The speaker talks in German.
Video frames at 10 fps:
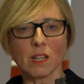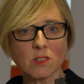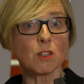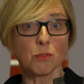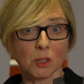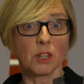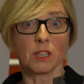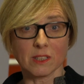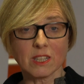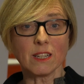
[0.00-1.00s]
Das erfordert
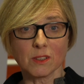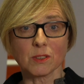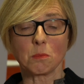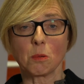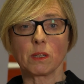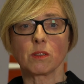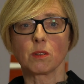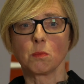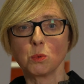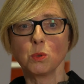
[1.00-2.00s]
tatsächlich im
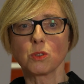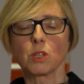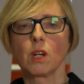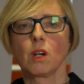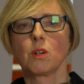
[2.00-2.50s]
Moment Mut